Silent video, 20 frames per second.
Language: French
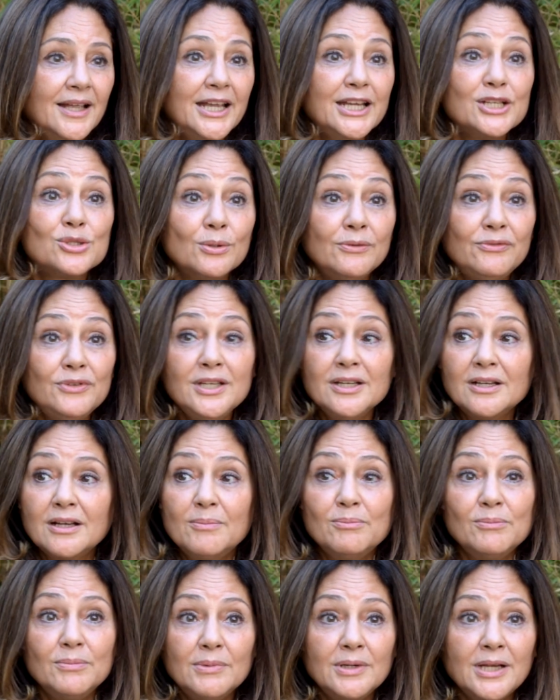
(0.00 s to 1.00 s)
et je vis
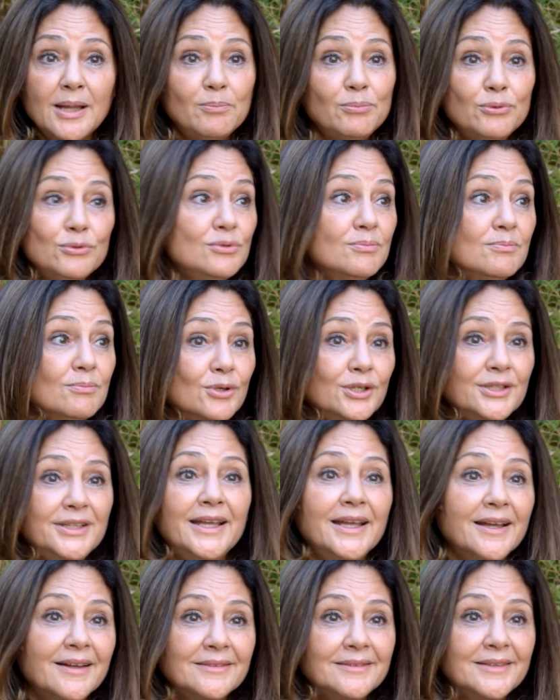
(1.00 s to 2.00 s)
comme la plus
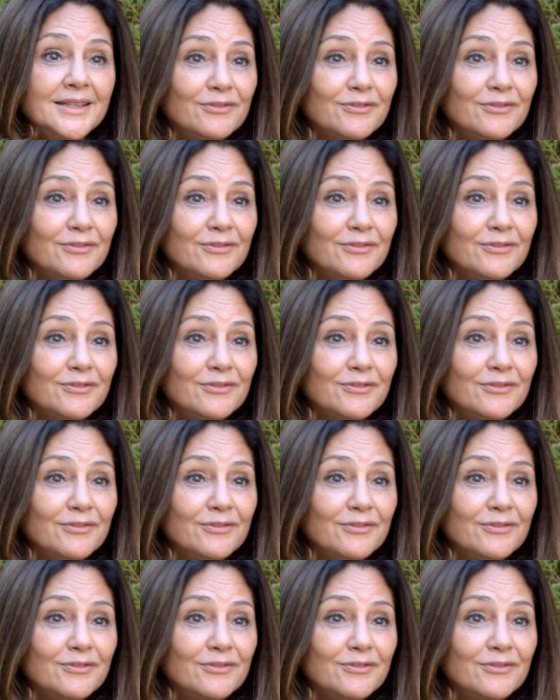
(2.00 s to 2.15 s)
moderne des